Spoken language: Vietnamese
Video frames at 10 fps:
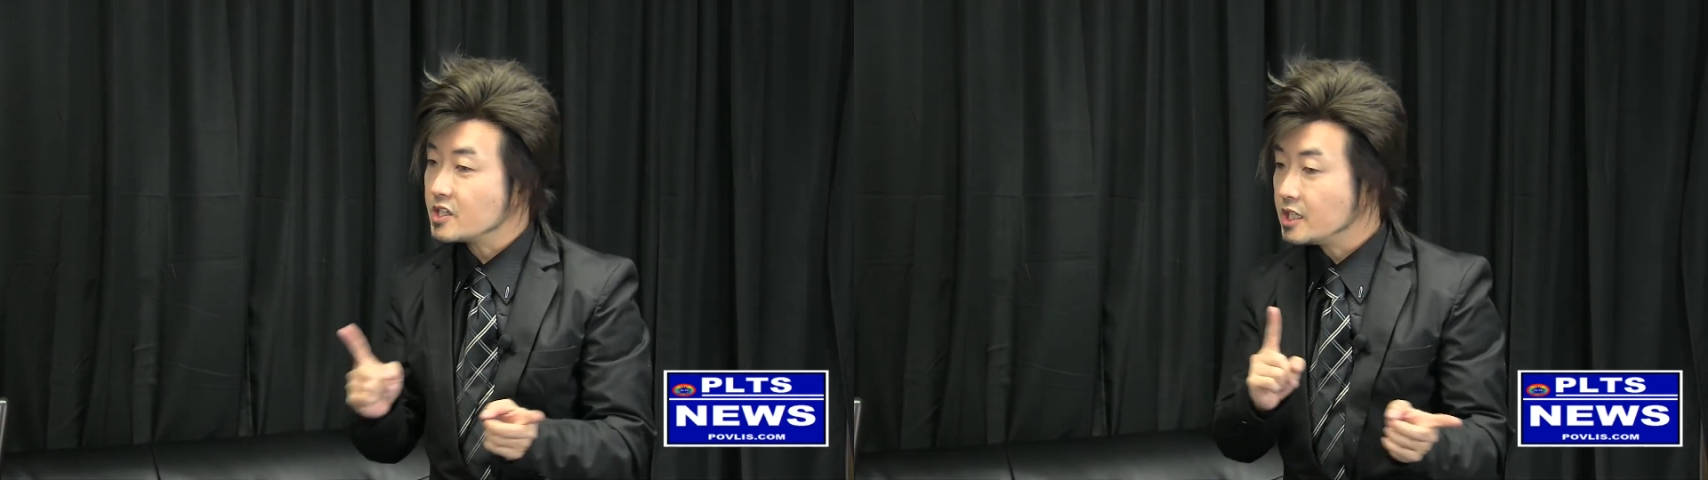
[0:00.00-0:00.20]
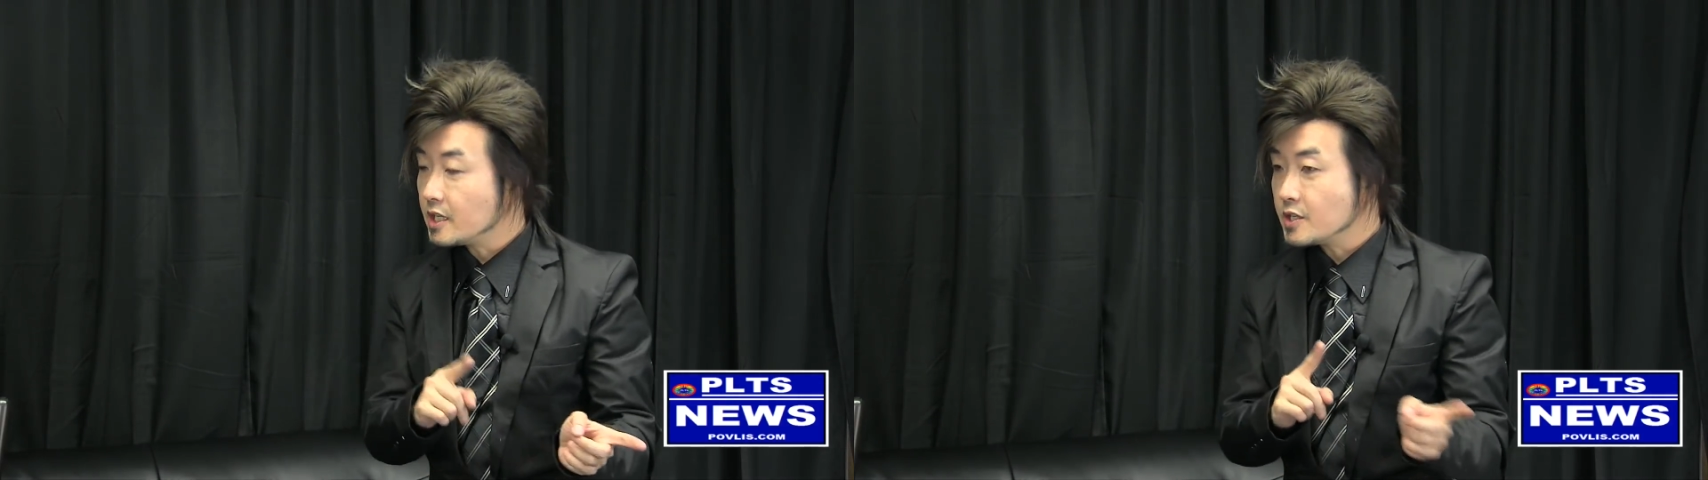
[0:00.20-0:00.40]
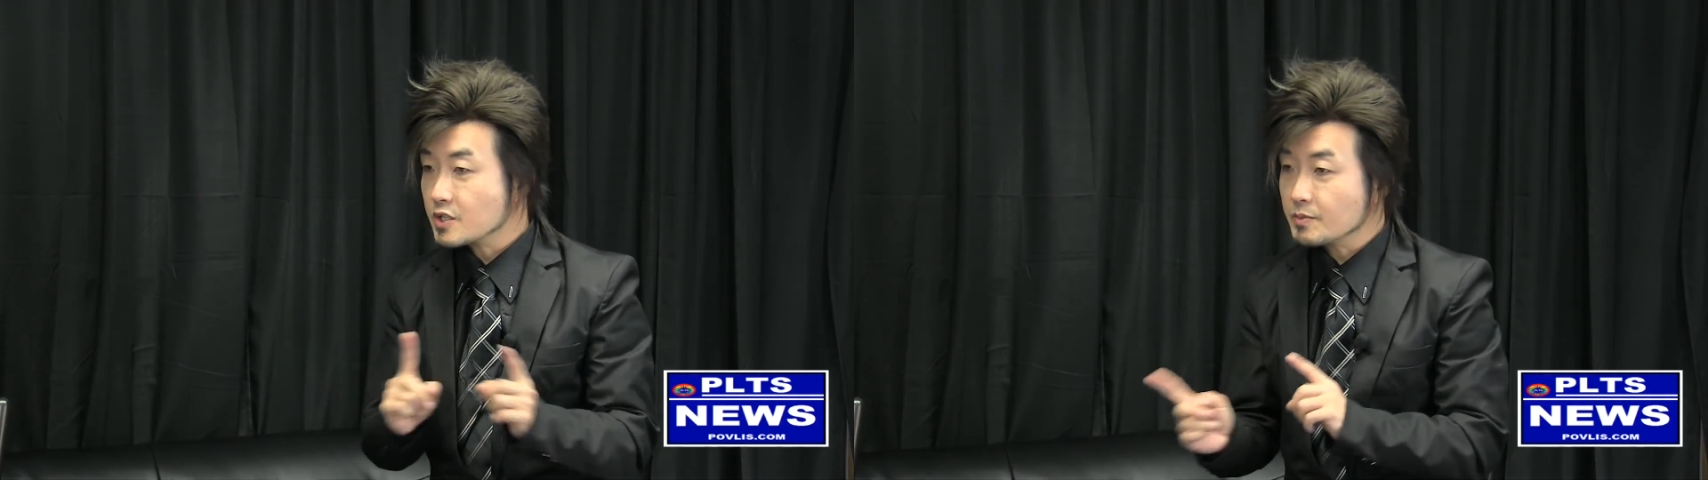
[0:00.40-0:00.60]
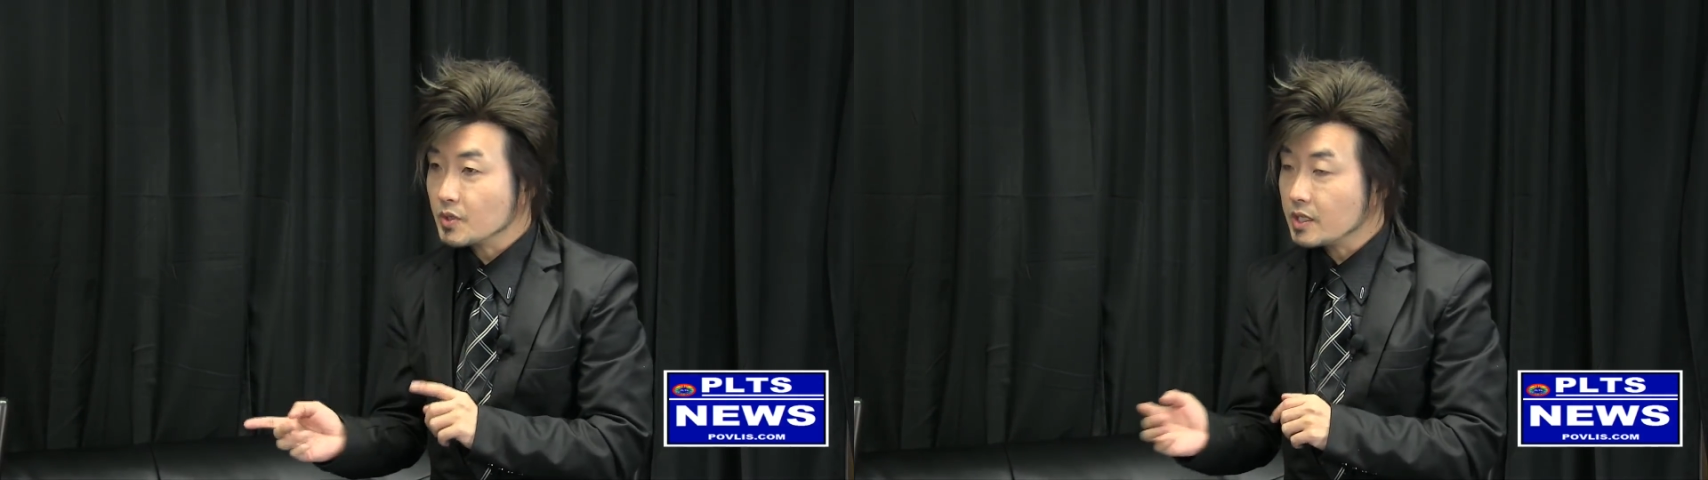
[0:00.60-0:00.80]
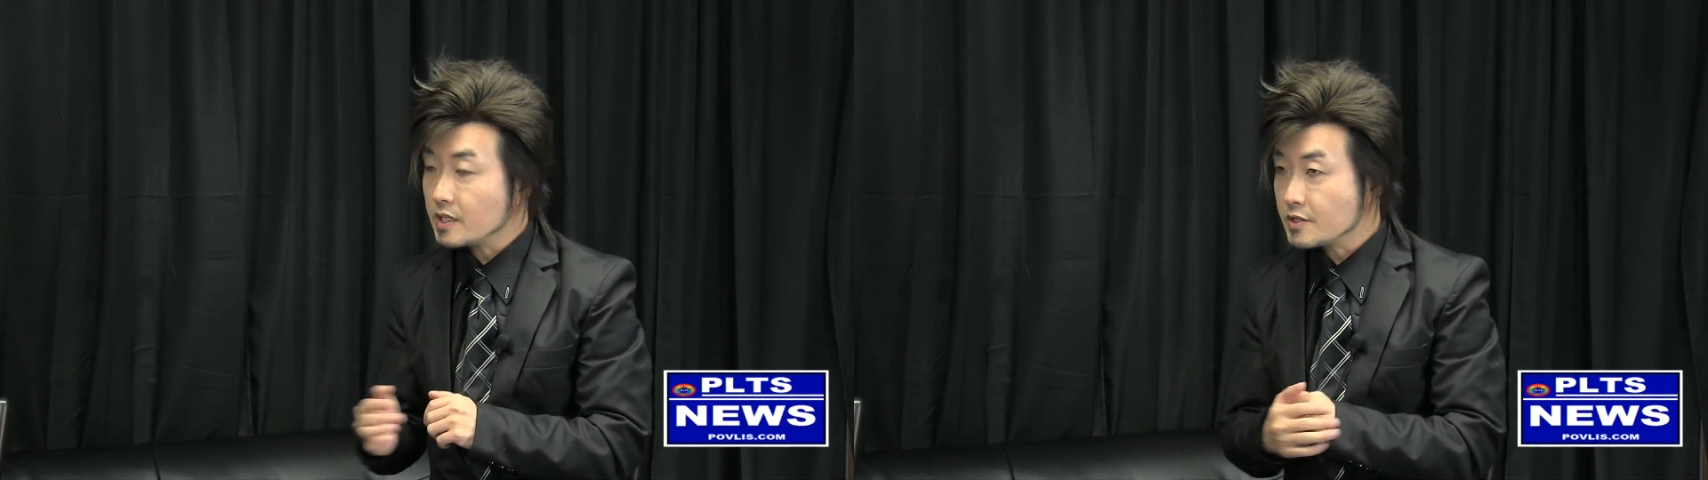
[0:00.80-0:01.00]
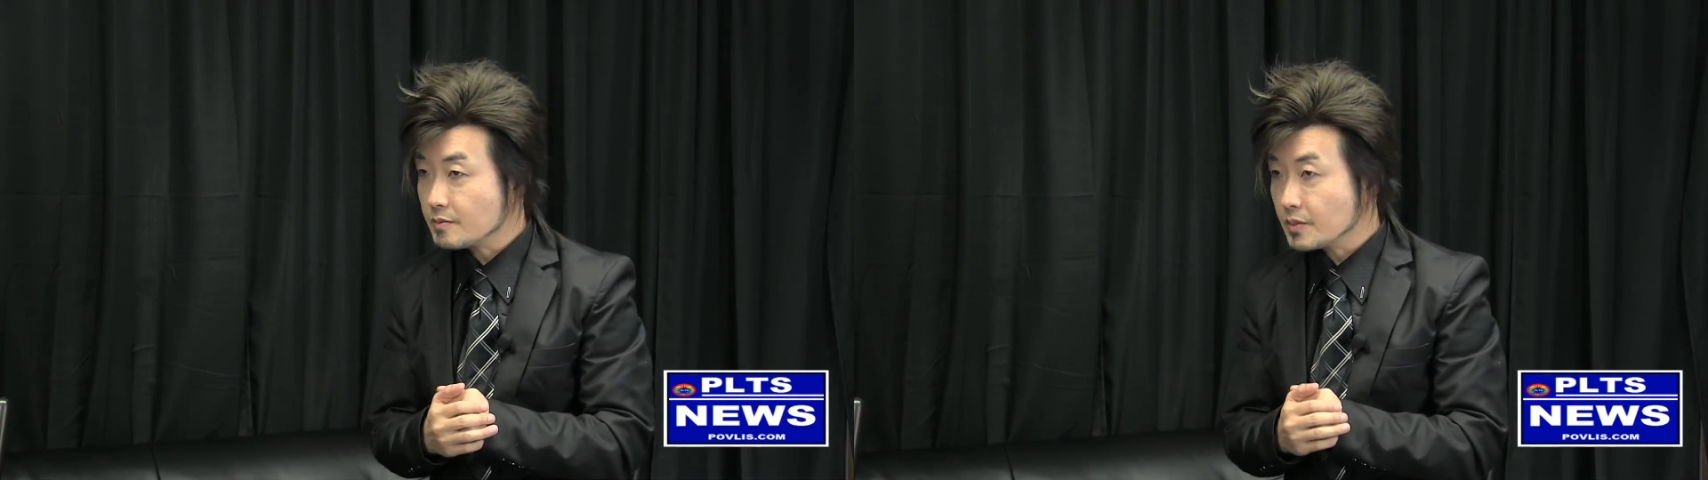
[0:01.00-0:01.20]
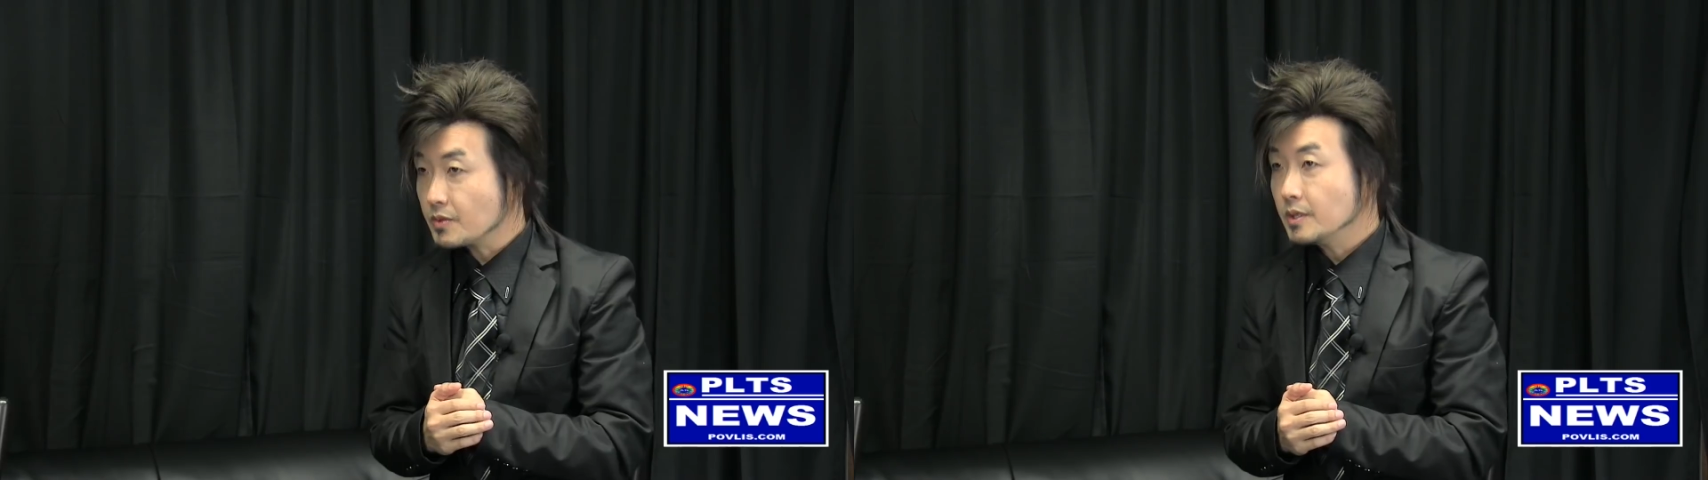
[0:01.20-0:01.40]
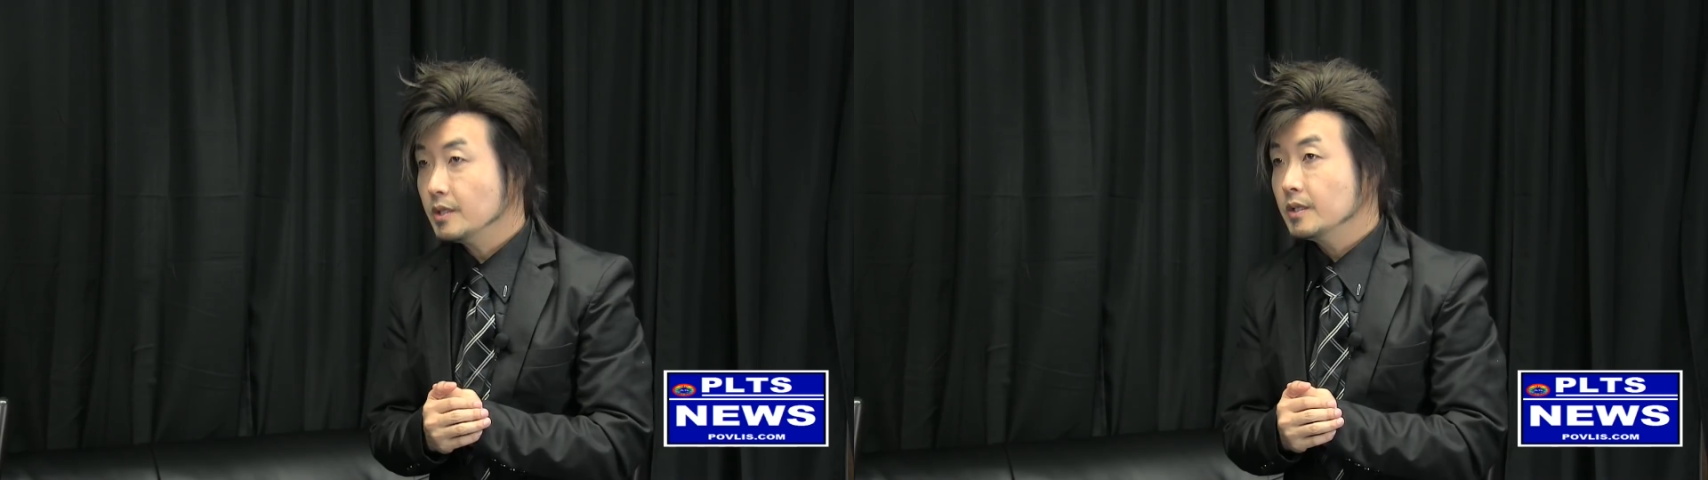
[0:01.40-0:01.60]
ý để ý số mong ý để ý số mong